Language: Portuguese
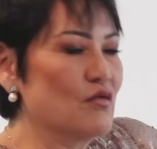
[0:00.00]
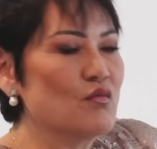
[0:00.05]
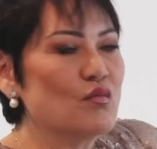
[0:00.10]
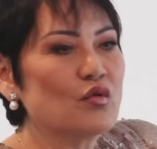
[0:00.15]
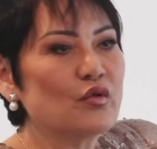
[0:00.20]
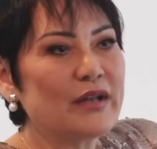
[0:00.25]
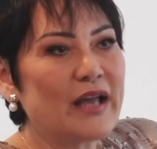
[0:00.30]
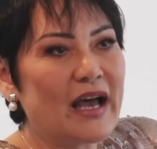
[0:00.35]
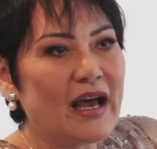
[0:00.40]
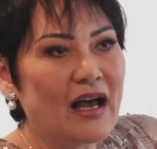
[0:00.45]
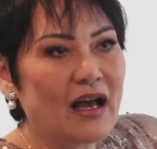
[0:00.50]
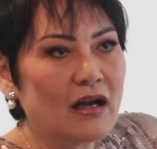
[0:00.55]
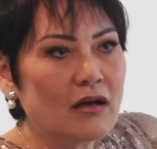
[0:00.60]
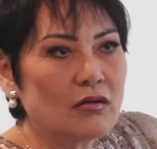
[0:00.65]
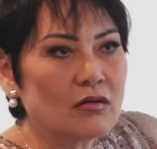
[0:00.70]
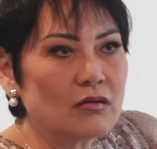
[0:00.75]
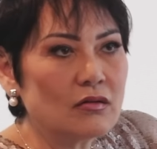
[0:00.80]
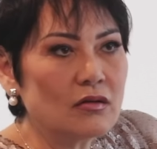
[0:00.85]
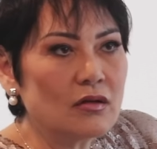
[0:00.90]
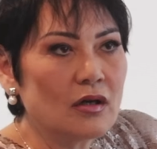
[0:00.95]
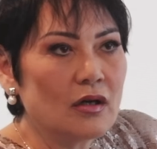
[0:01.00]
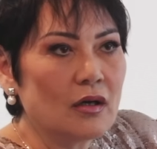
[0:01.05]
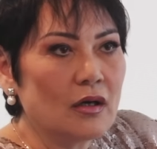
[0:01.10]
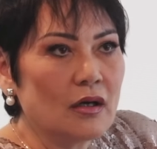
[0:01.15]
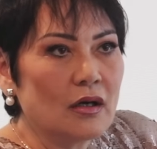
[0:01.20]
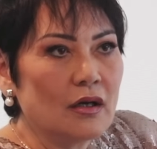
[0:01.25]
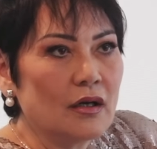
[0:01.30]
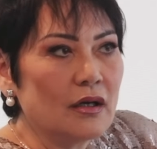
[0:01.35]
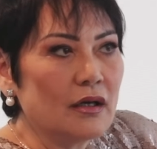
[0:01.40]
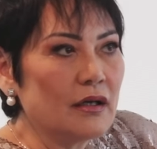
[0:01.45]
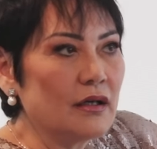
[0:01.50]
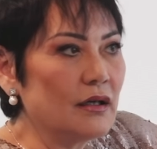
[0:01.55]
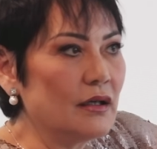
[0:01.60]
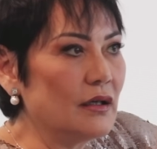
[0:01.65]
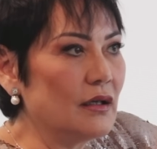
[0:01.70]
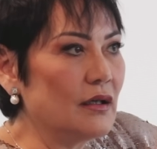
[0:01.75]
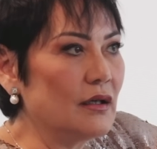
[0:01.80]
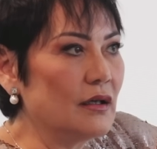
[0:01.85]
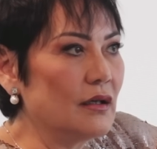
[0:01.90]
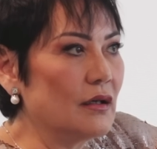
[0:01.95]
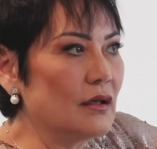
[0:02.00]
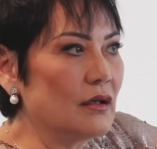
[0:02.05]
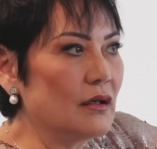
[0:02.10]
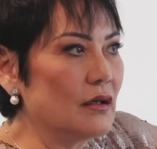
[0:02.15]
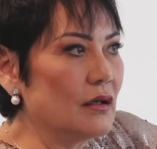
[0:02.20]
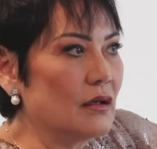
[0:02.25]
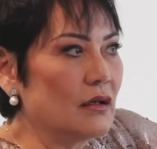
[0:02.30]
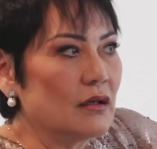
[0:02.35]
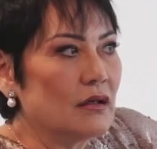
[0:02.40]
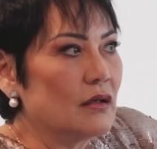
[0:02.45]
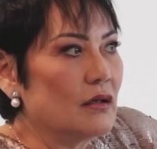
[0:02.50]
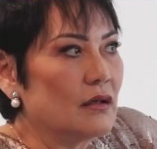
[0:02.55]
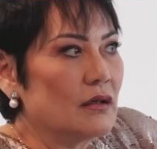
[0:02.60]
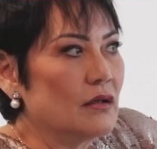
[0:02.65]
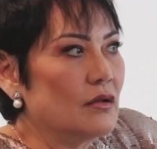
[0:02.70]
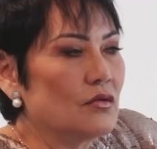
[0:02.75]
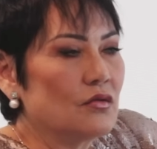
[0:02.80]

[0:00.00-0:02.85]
um buraco e,